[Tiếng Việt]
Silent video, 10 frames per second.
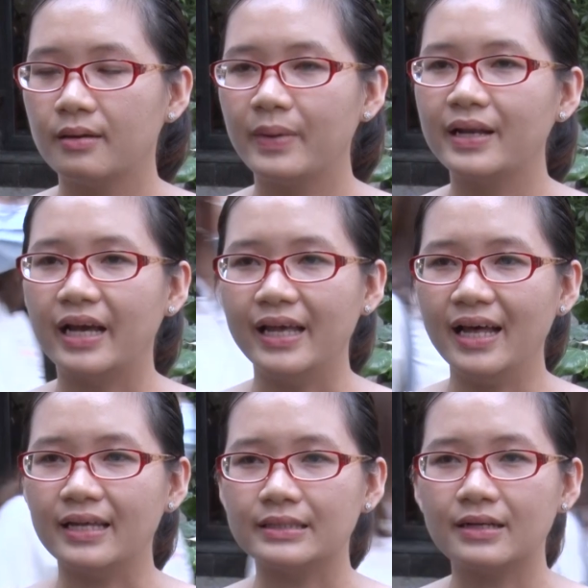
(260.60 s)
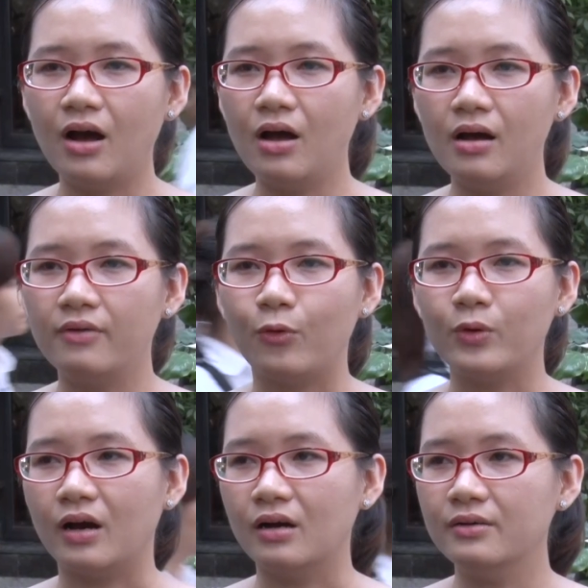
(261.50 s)
mình nghĩ là có
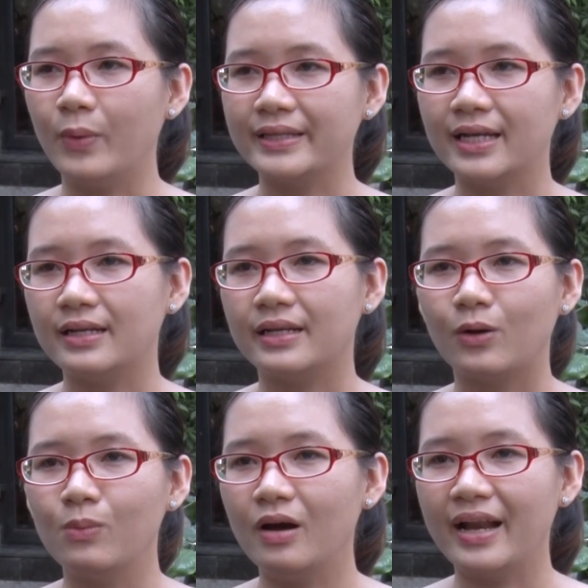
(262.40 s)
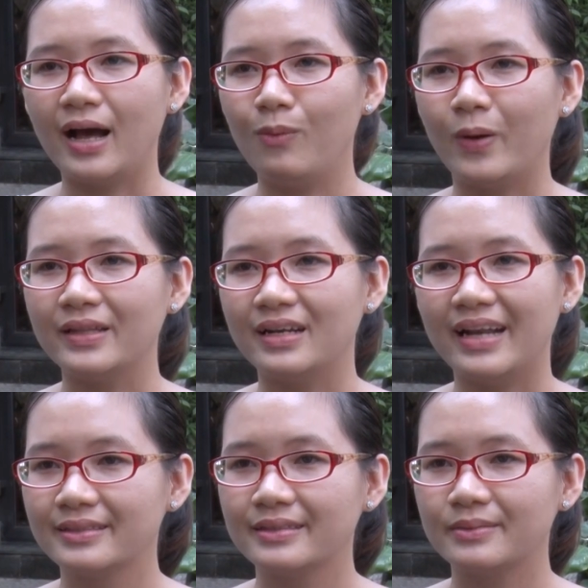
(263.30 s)
phụ nữ ngoại tình thì cũng có đàn ông ngoại tình
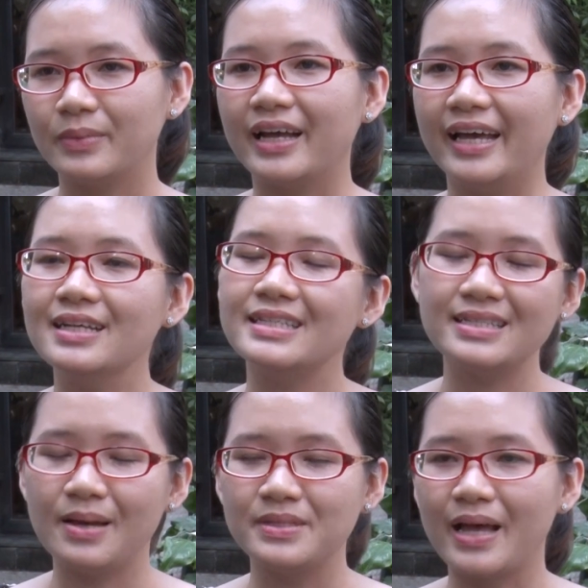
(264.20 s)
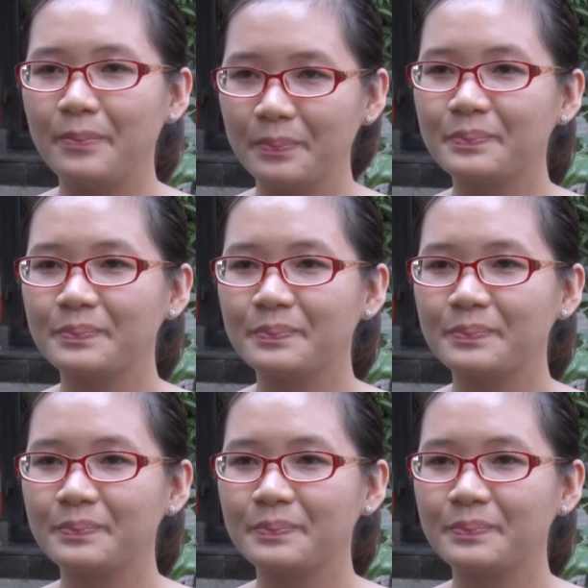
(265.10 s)
mình nghĩ là sẽ xem xem